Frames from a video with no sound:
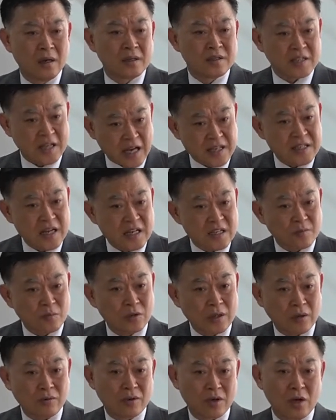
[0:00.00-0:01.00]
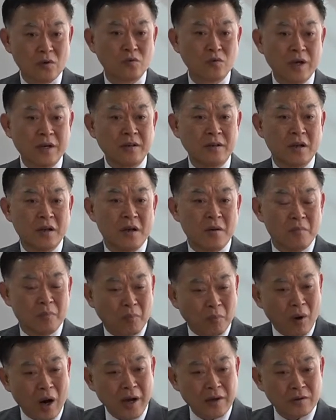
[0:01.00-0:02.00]
자제하지 못하고 결국에는
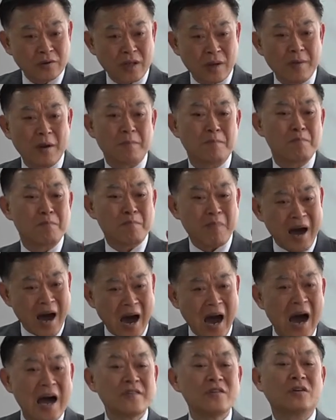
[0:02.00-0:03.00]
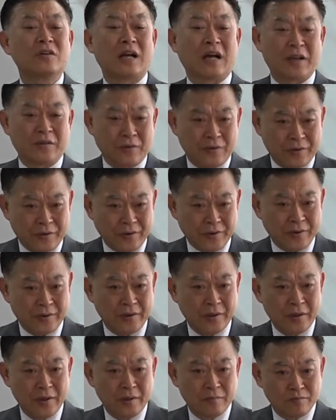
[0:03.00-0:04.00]
뭐 하게 되냐면 반역을 하게 된 거예요.
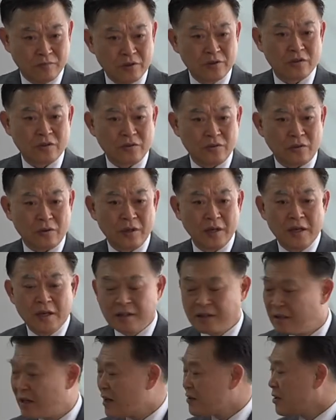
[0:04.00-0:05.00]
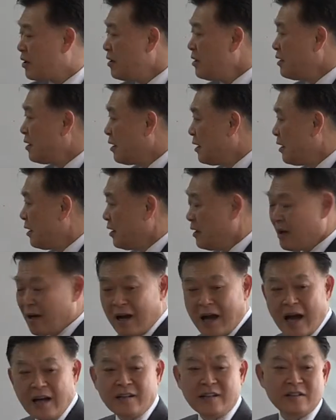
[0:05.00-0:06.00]
불순종. 그래서
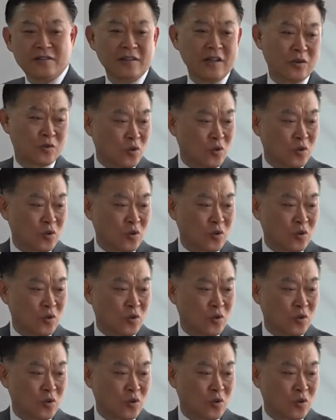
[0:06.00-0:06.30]
하늘에서 내가